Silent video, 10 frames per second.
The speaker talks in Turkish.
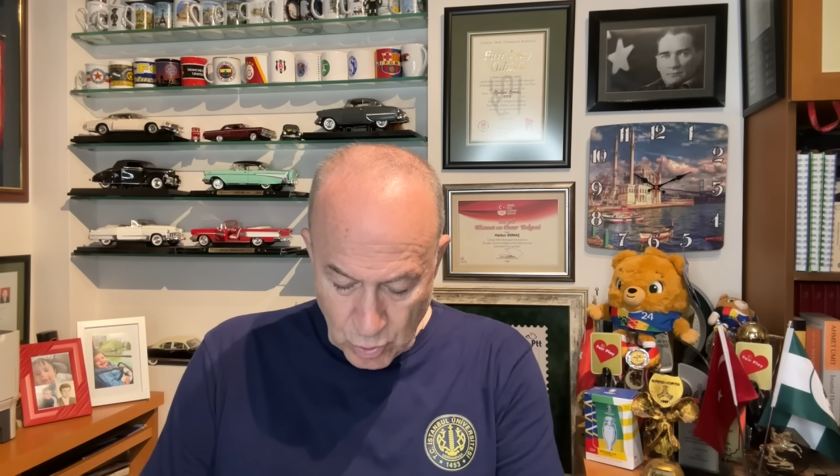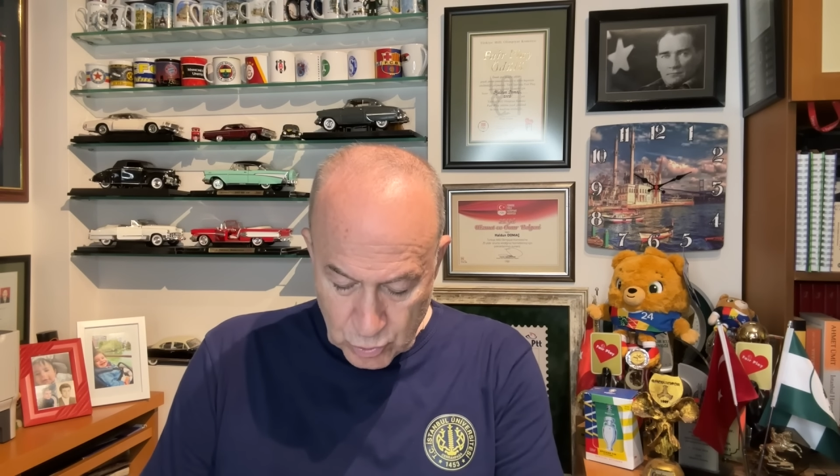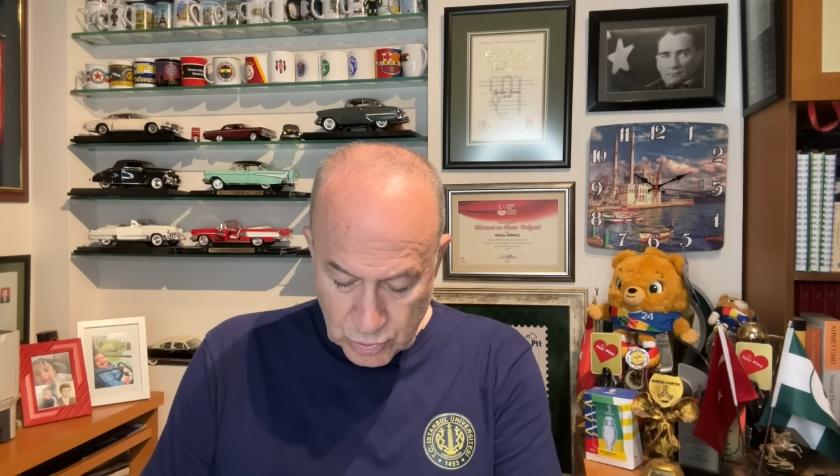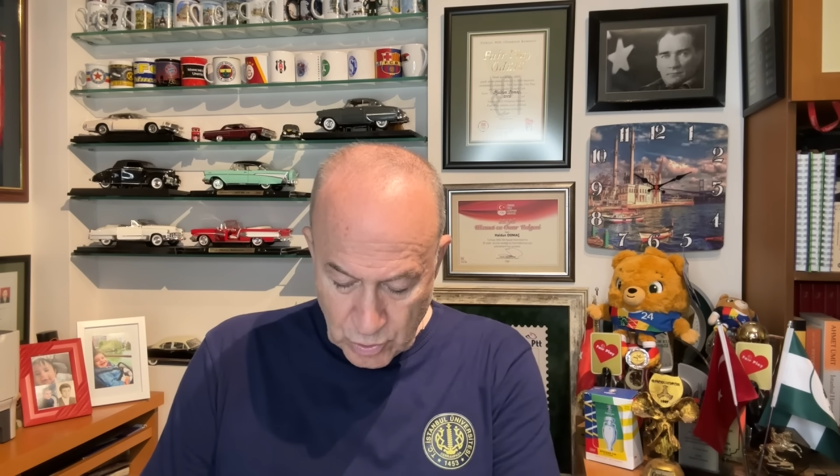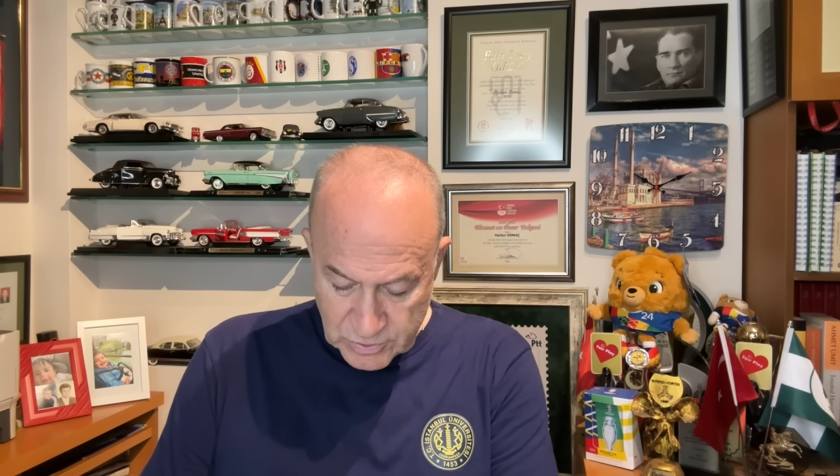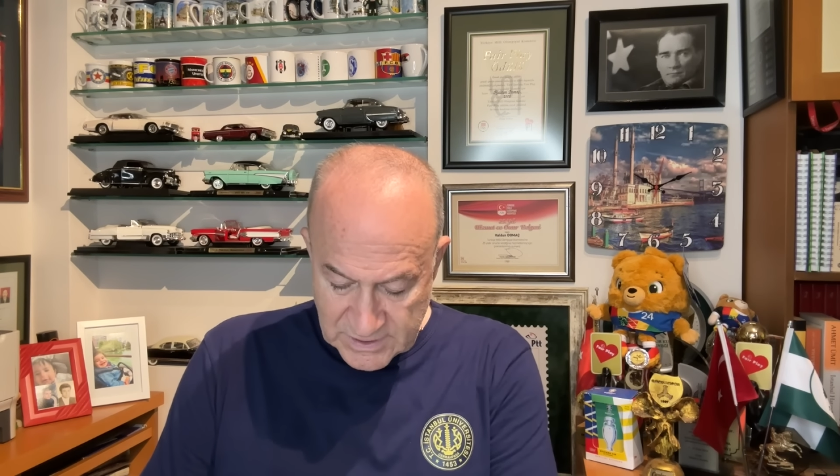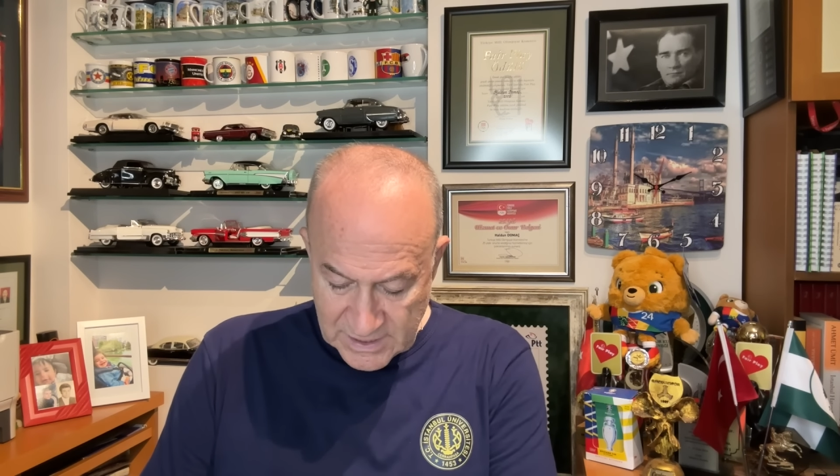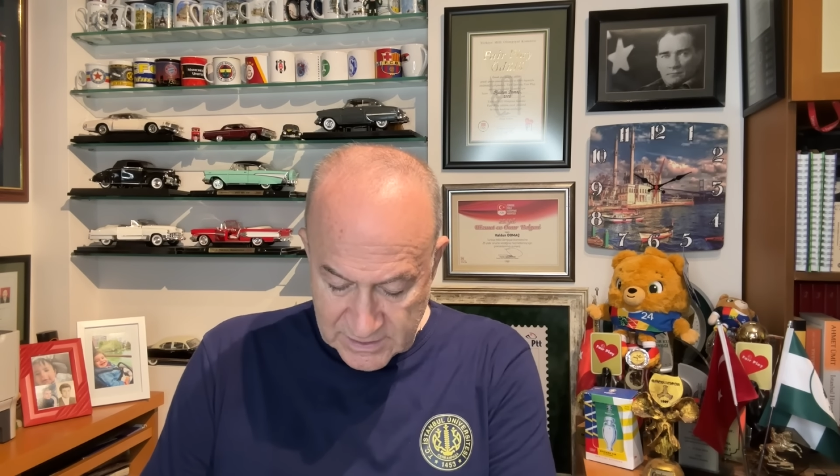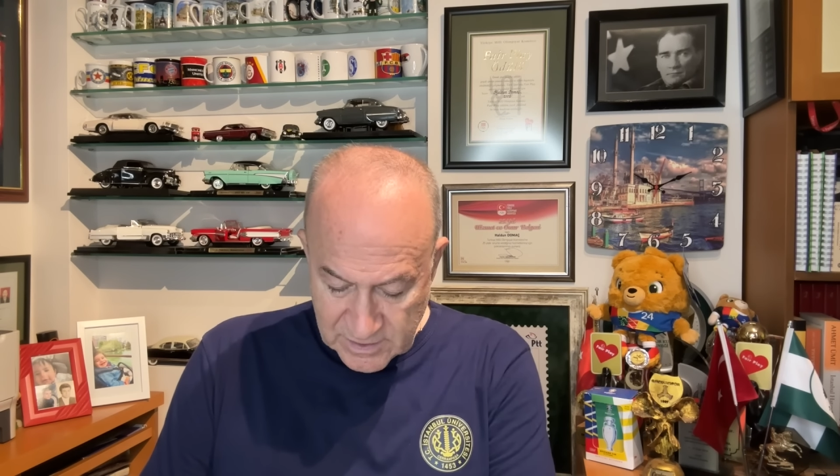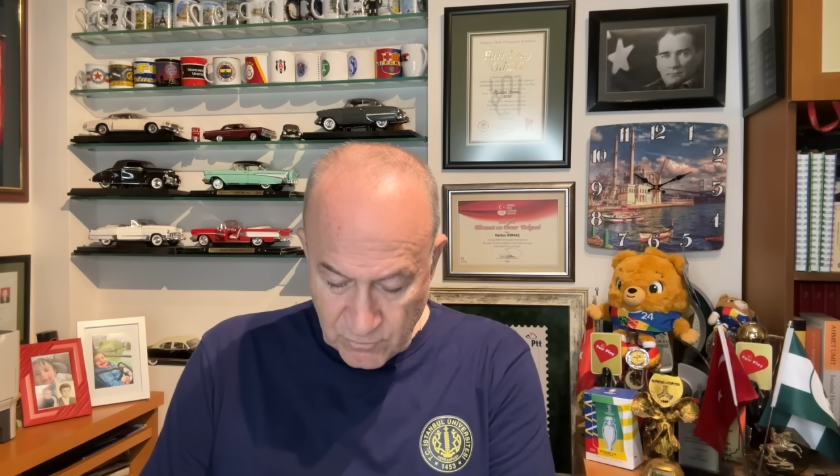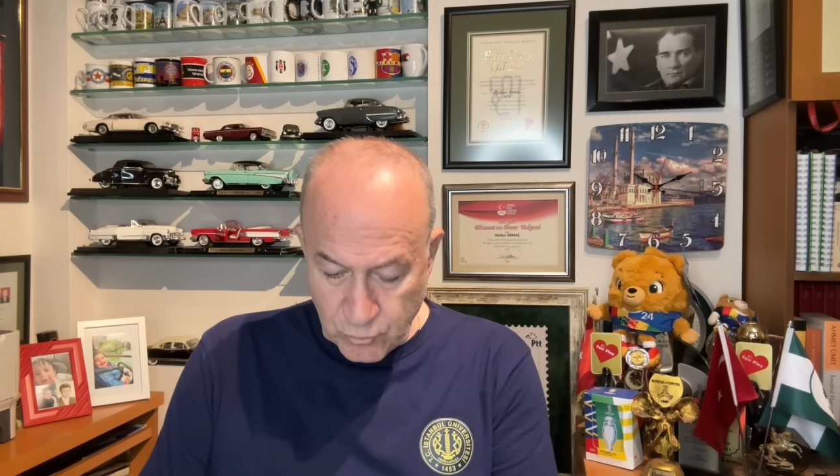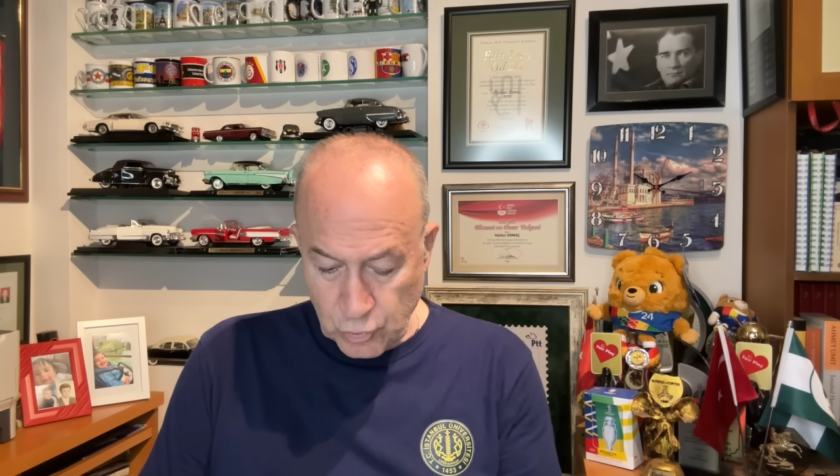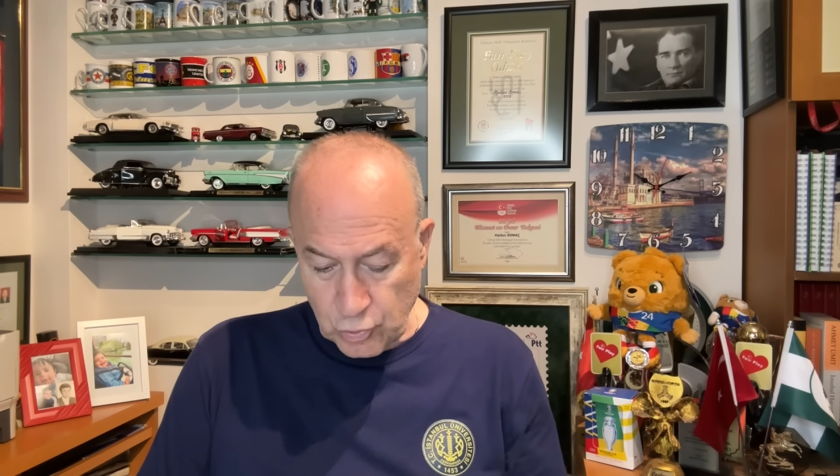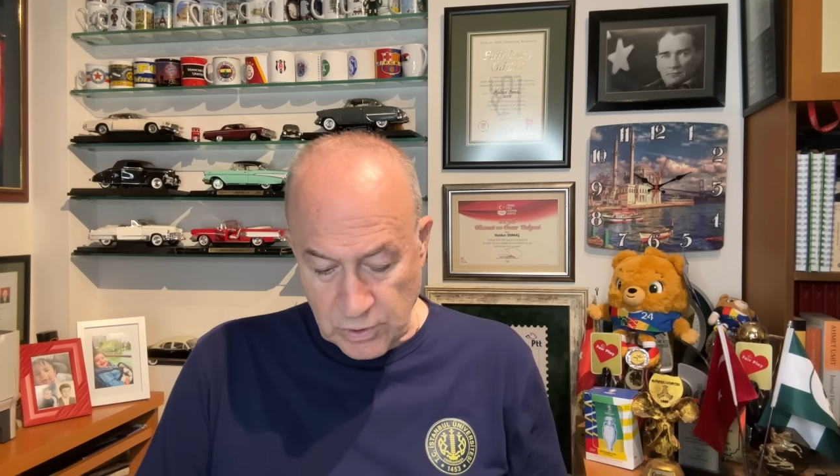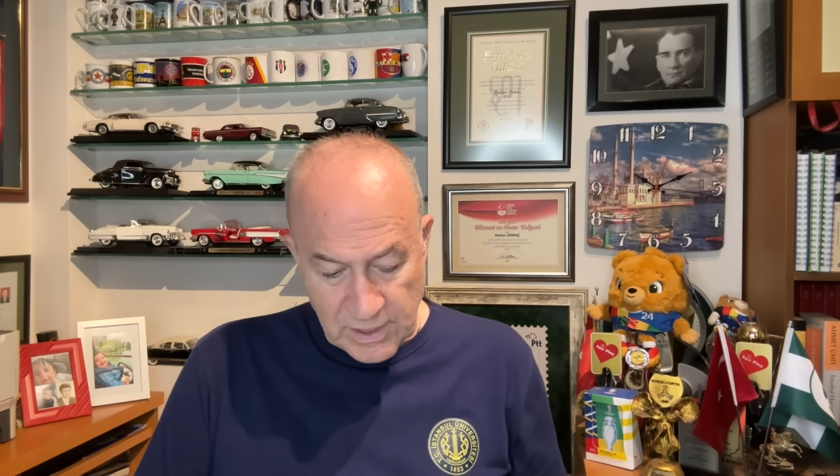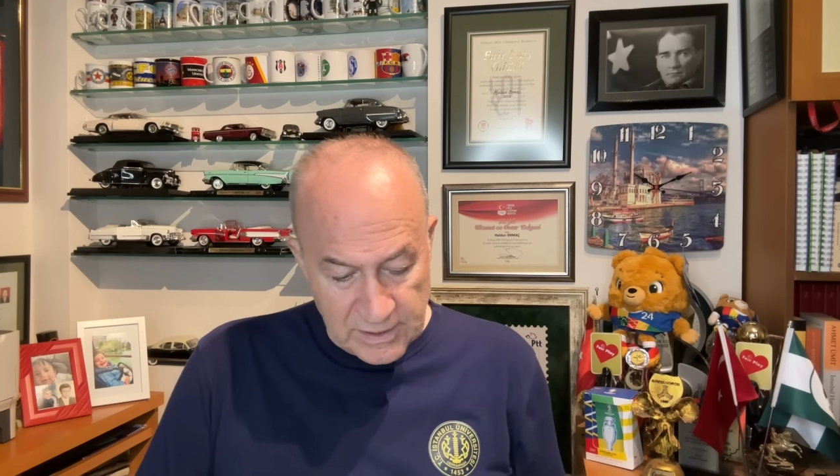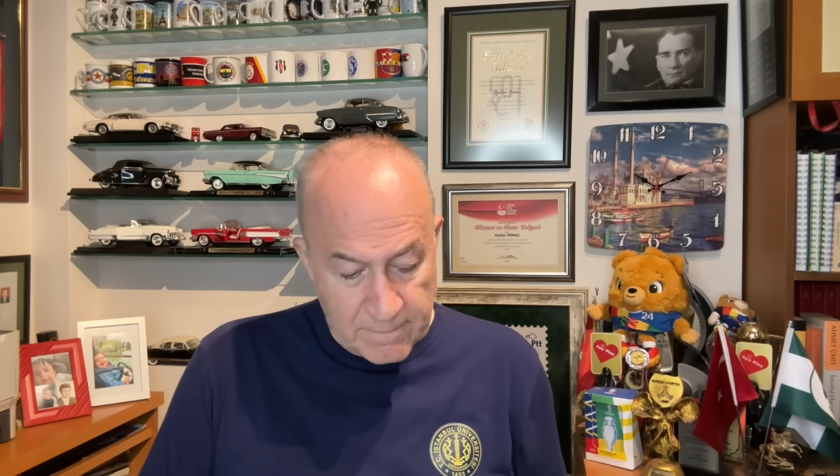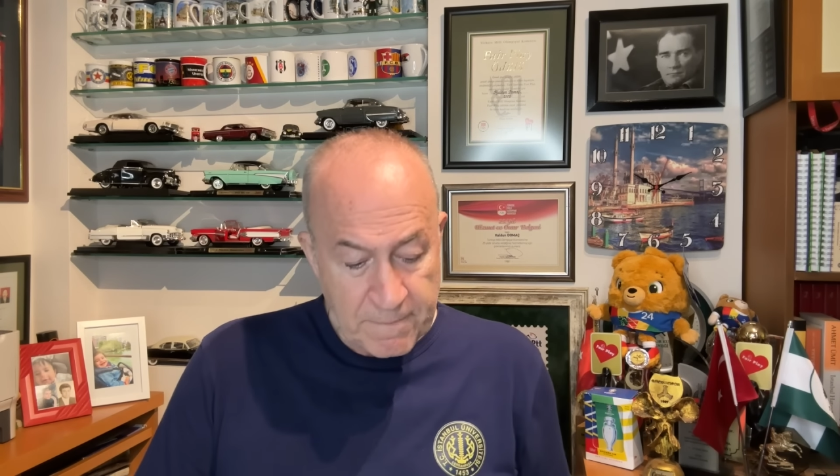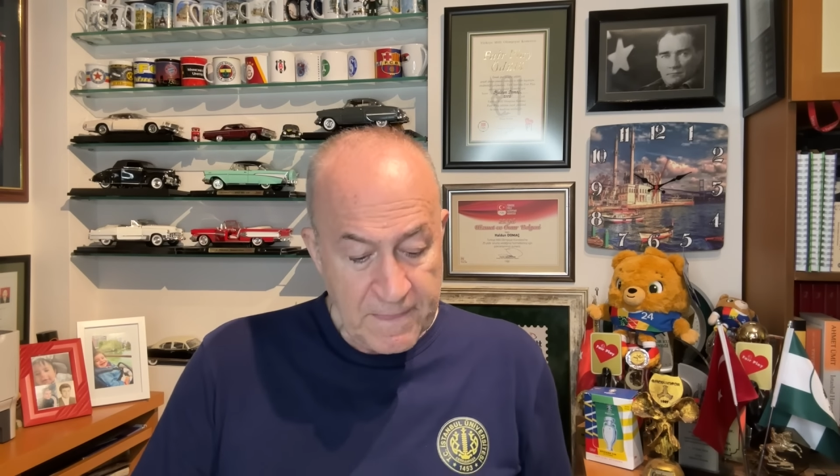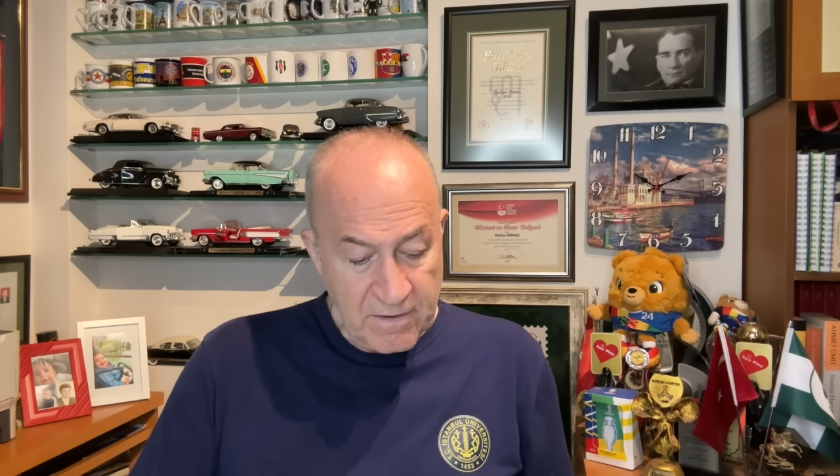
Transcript: Onu da özellikle vurgulayalım